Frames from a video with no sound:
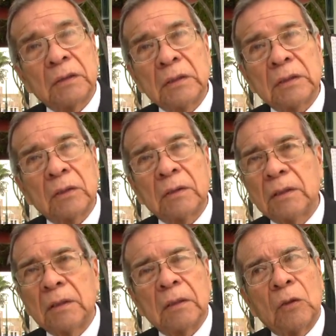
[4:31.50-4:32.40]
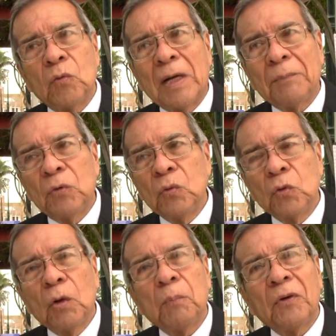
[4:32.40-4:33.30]
eh, un, un,
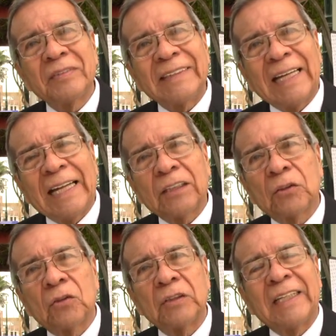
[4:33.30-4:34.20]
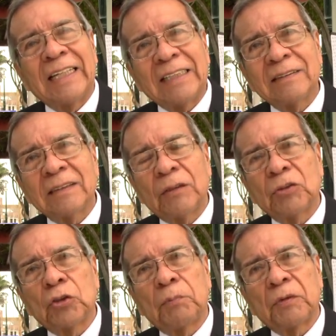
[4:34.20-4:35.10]
grupo selecto y gracias a
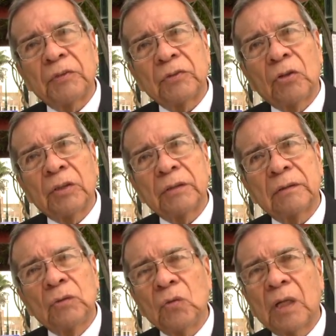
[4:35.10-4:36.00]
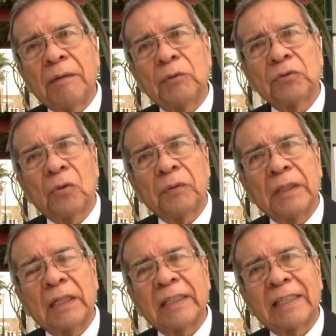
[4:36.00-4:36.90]
nuestros profesores, nunca vamos a
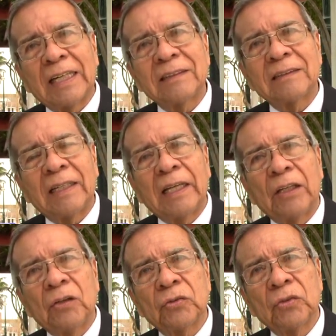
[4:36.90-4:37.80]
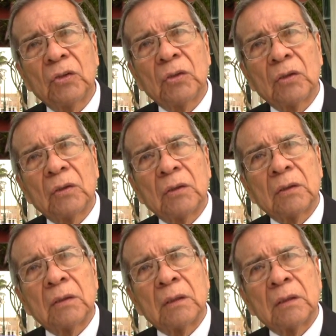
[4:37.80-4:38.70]
olvidar que gracias a ellos
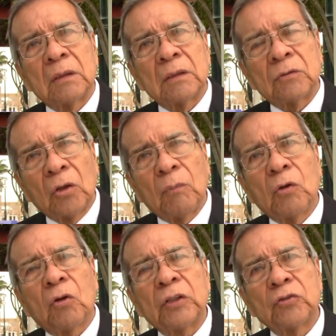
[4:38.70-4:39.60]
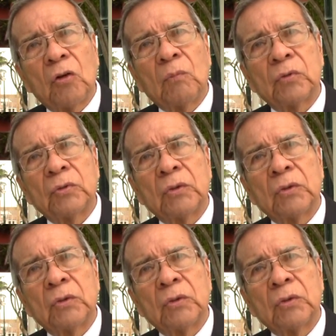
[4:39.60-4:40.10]
somos lo que somos